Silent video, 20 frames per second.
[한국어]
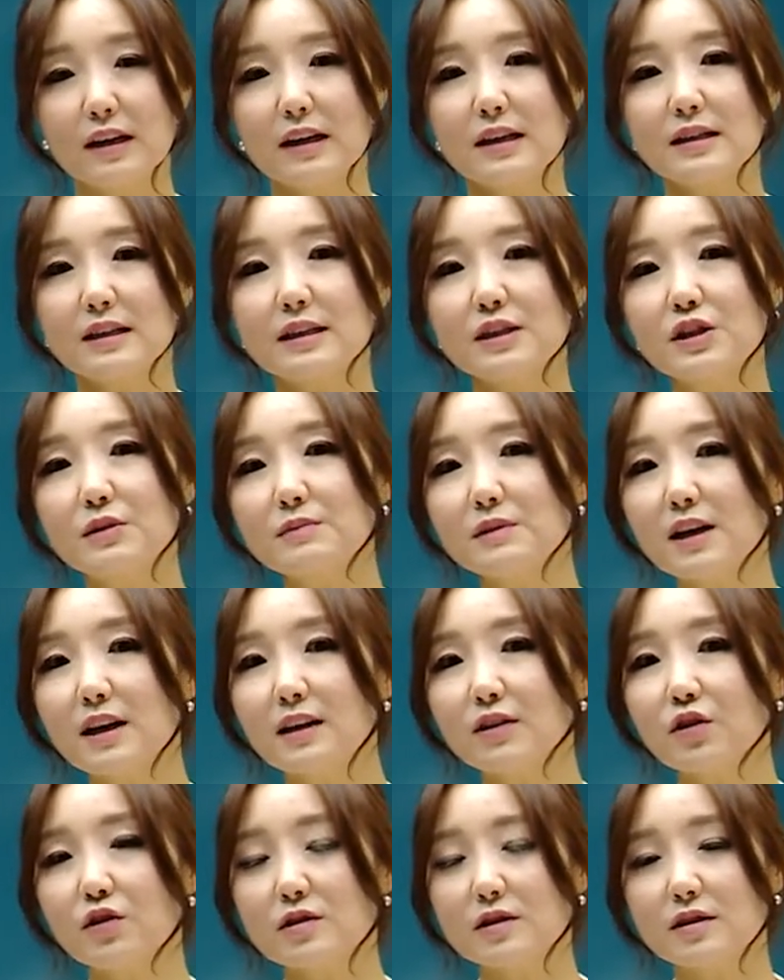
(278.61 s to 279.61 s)
채점자가
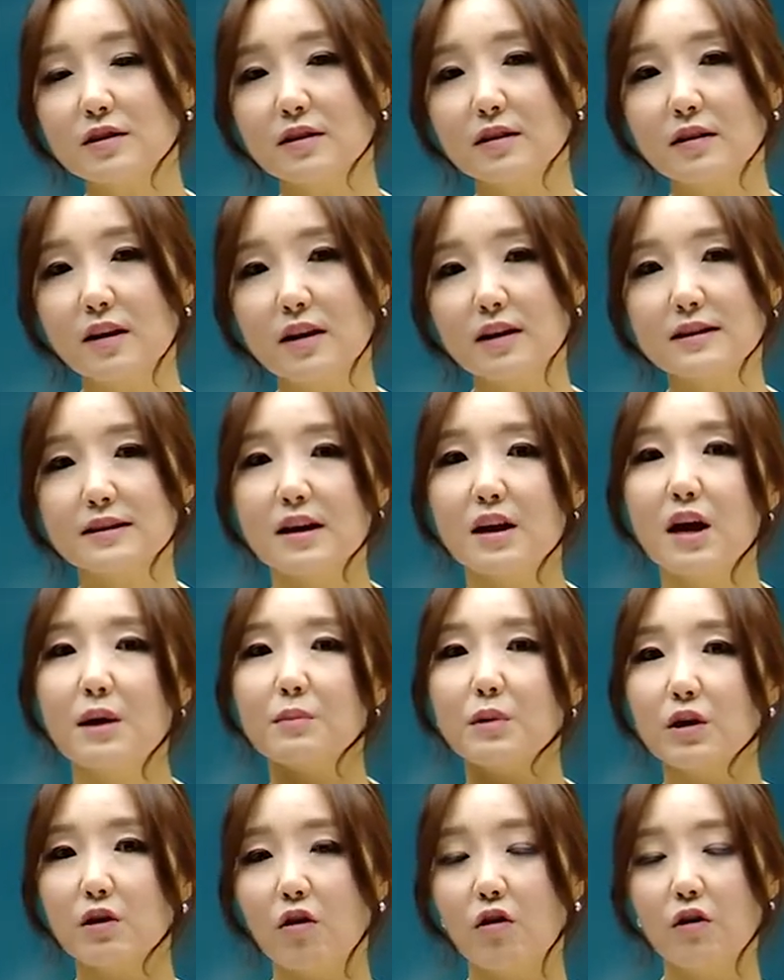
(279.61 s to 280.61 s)
들었을 때 이
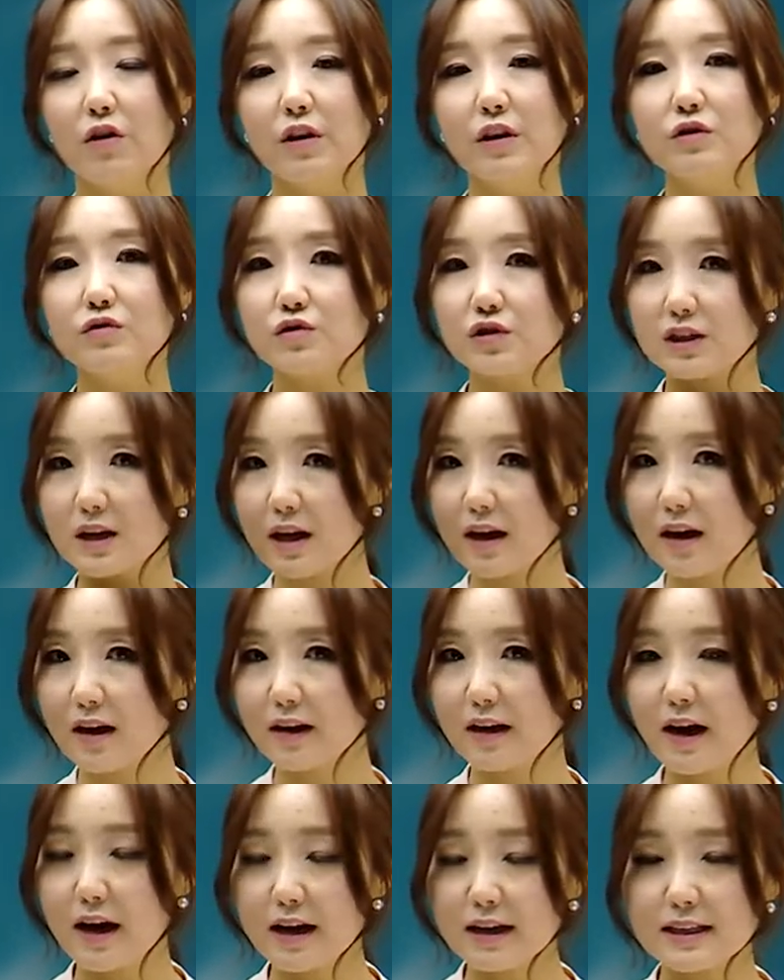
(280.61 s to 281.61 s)
사람이 영어를
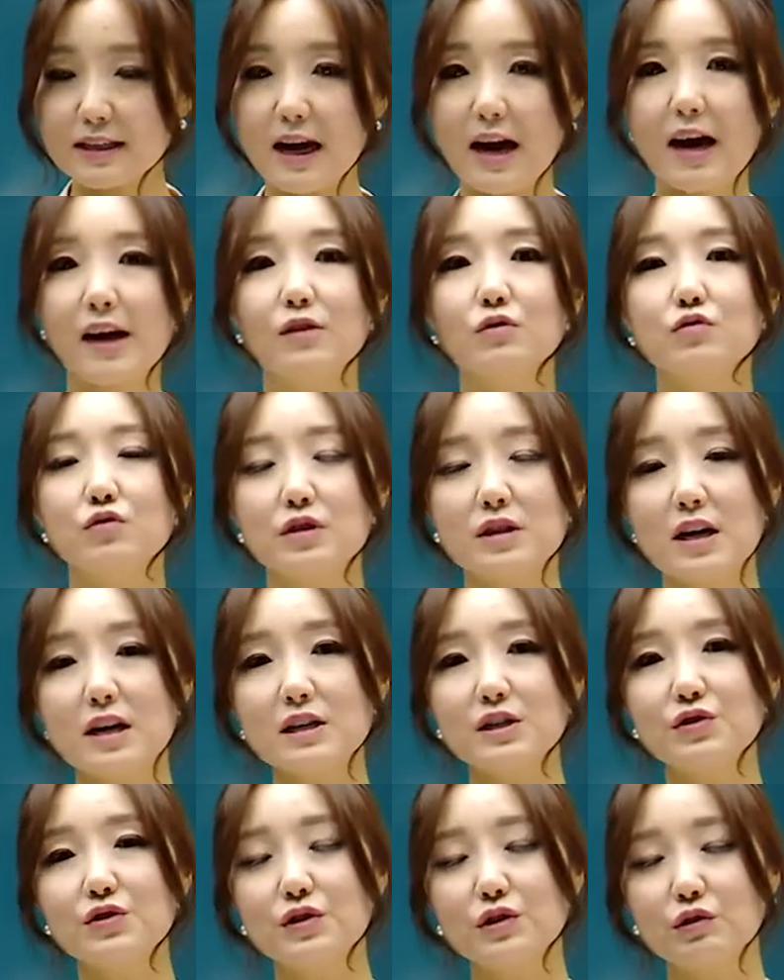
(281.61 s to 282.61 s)
유창하게 잘 구사할
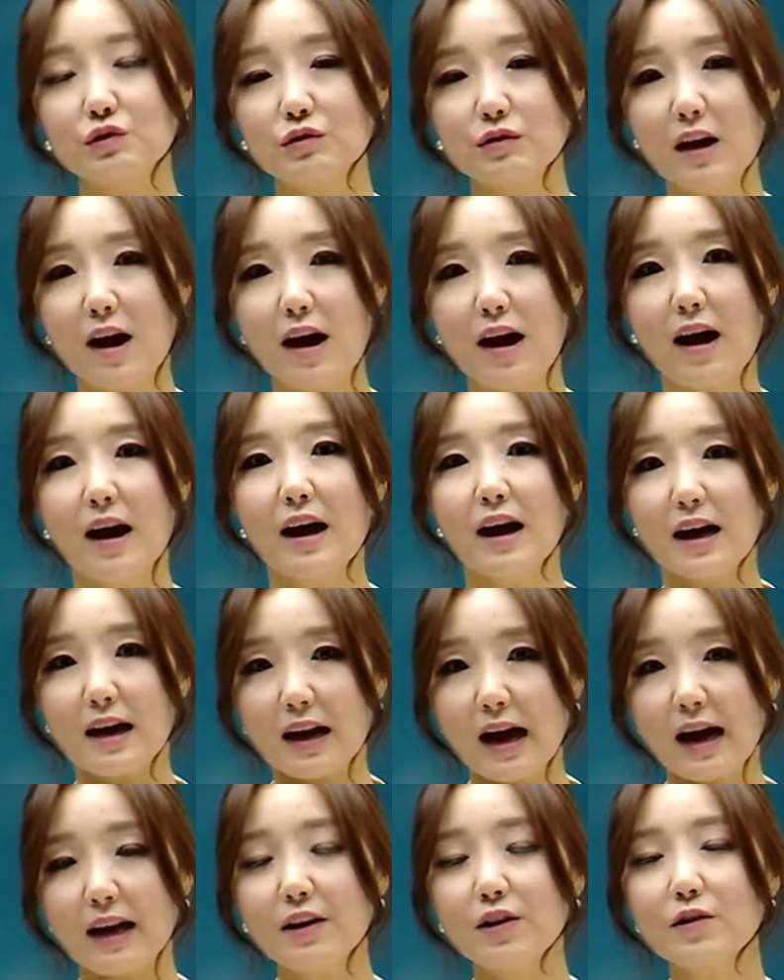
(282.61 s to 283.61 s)
수
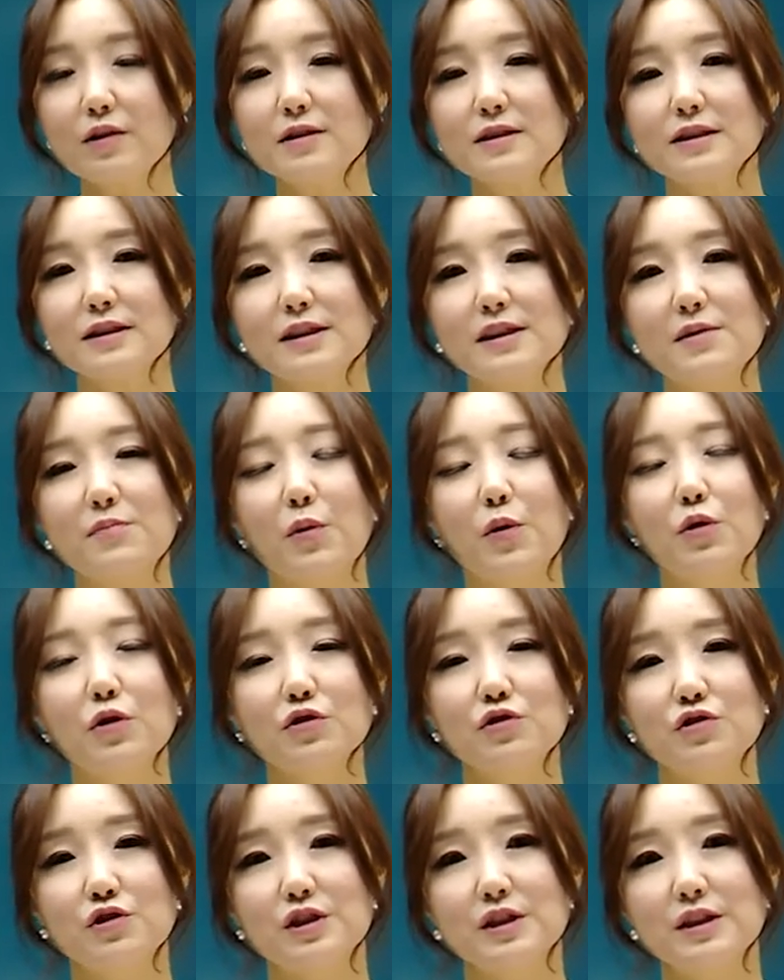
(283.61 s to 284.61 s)
있구나라는 것을
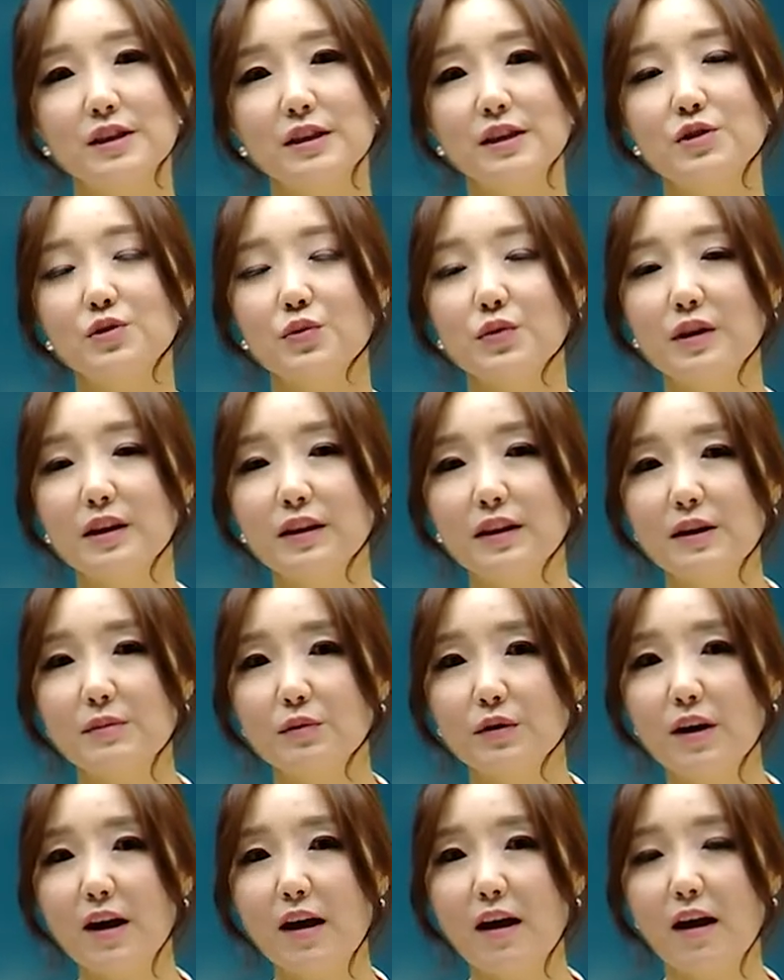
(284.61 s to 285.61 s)
보여주시는 게 좋기
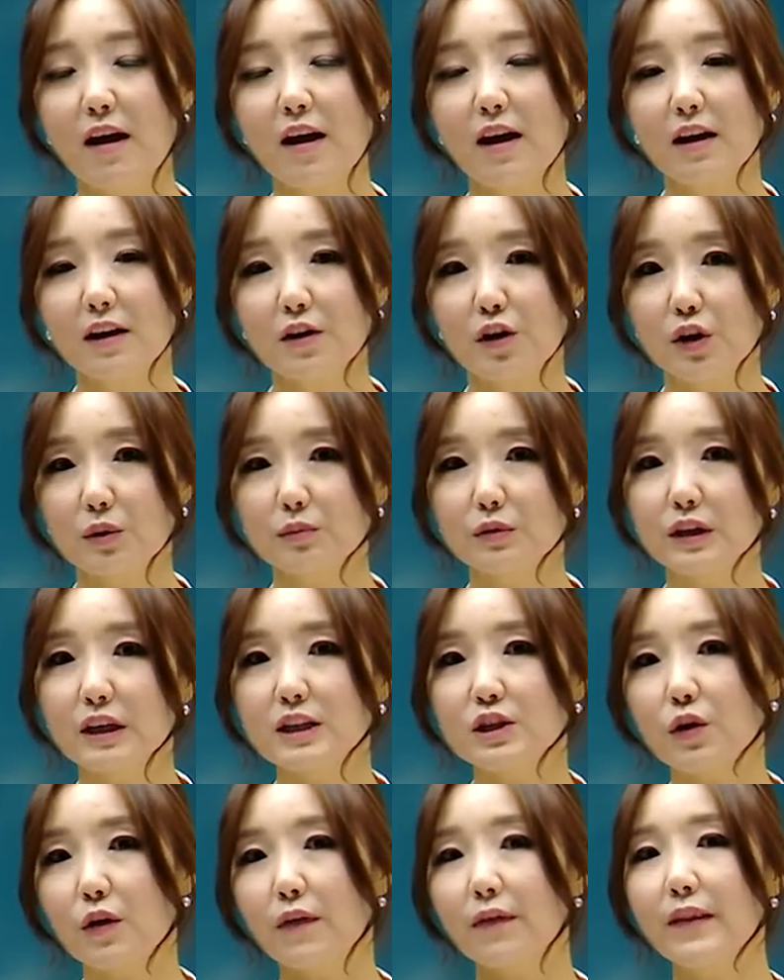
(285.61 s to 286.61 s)
때문에 여러분들이
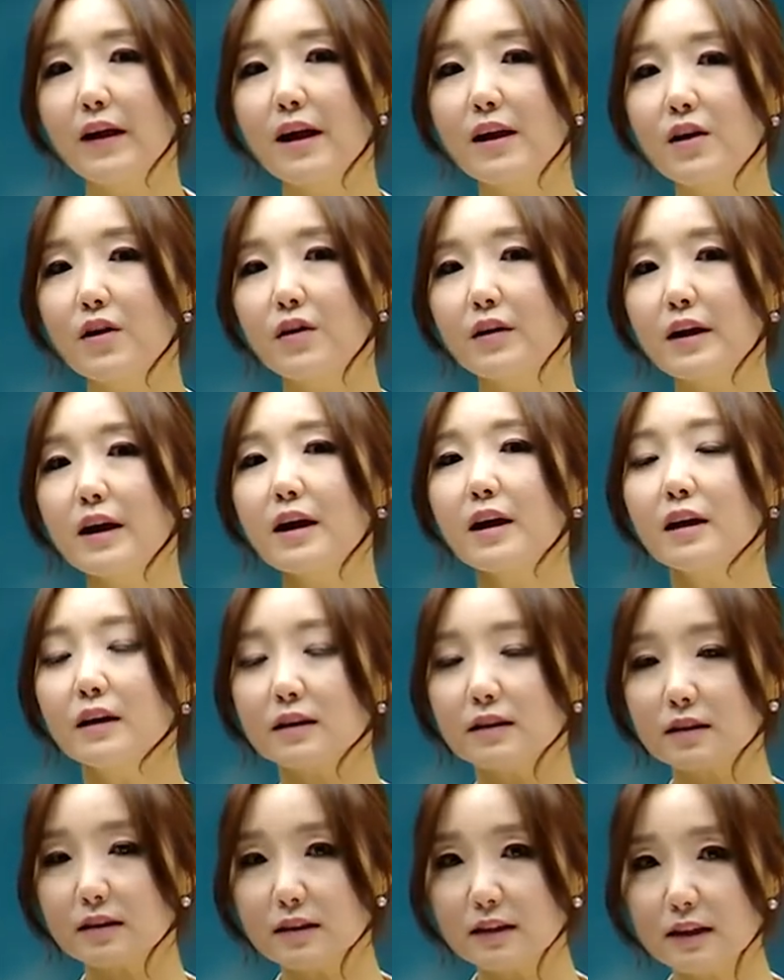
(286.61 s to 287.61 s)
전달력에
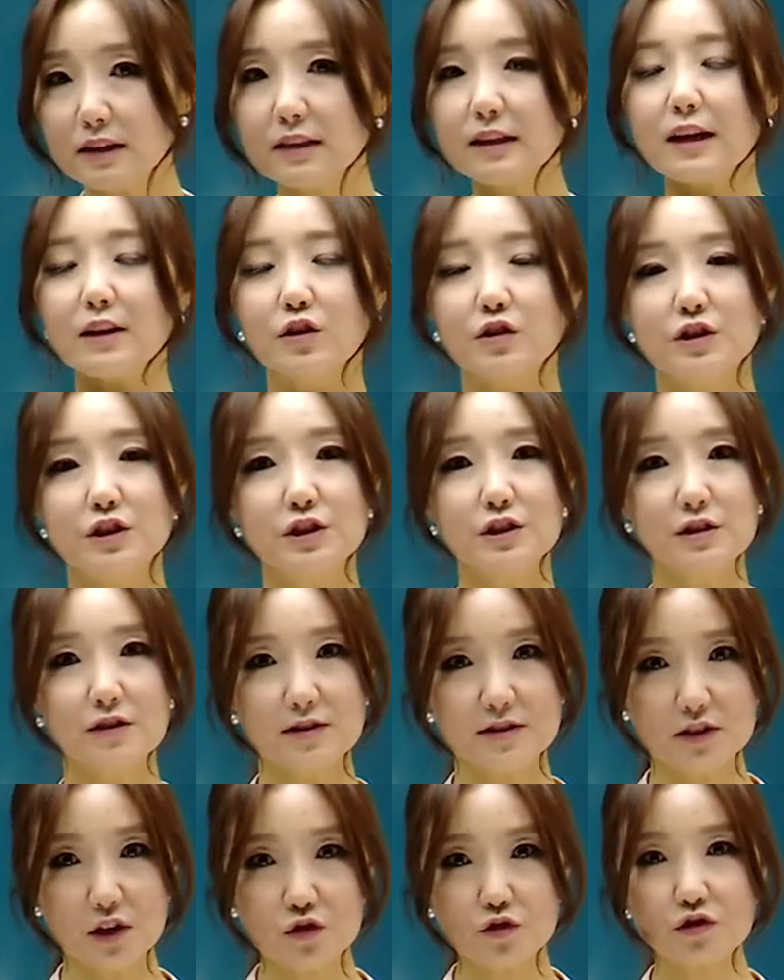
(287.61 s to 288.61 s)
특히나 더
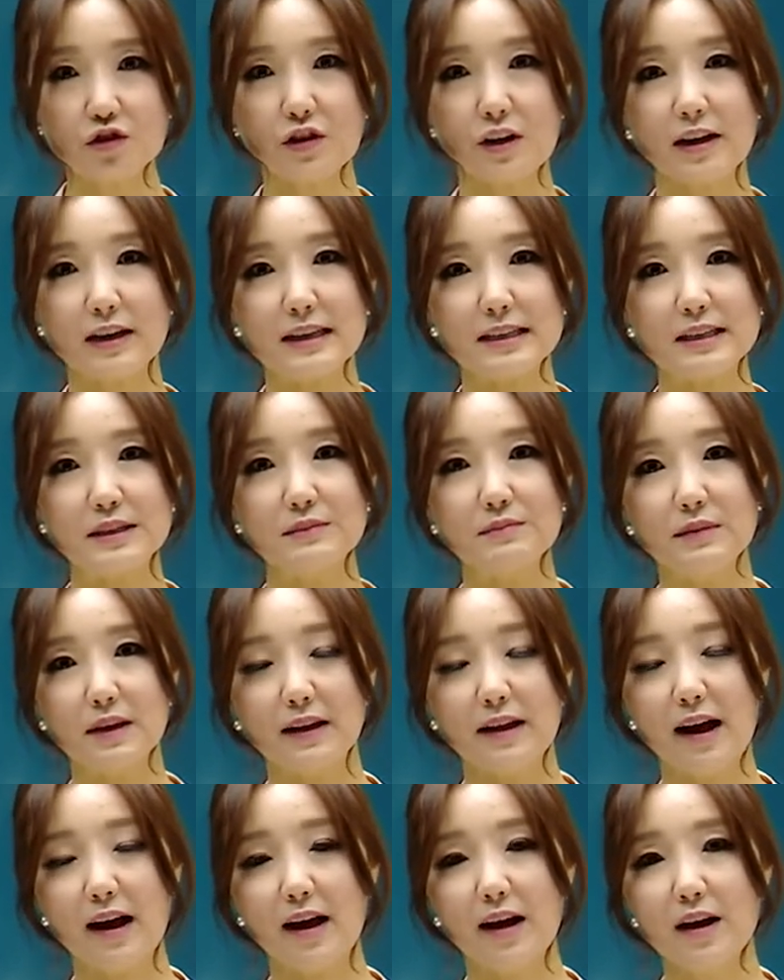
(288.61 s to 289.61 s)
신경을
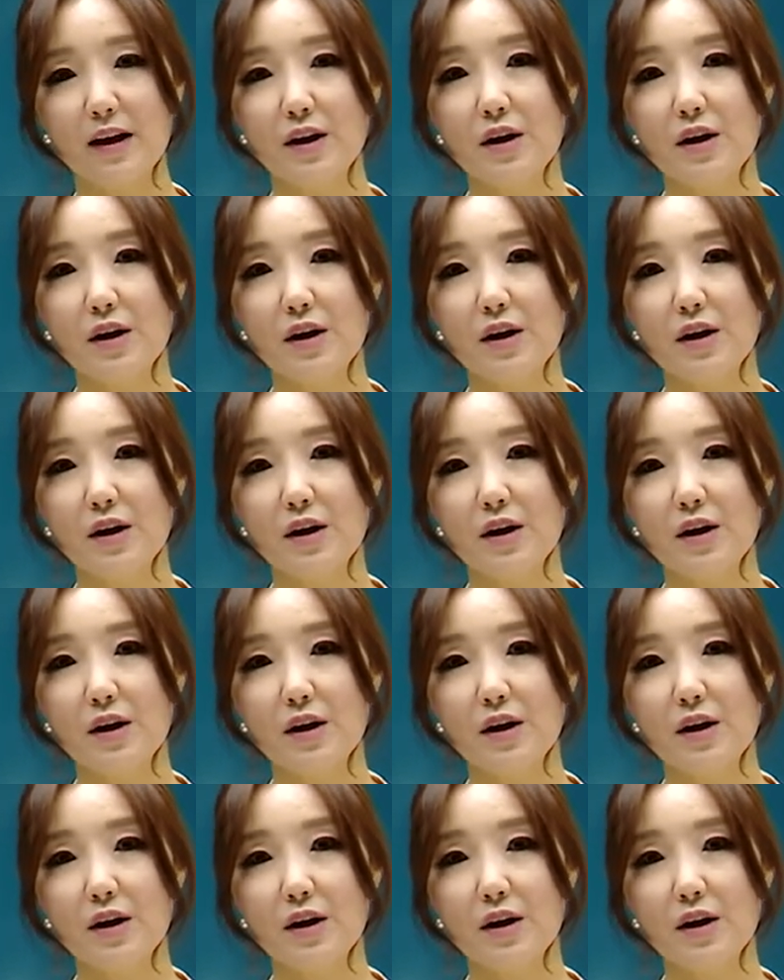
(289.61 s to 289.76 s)
써주셔야겠습니다.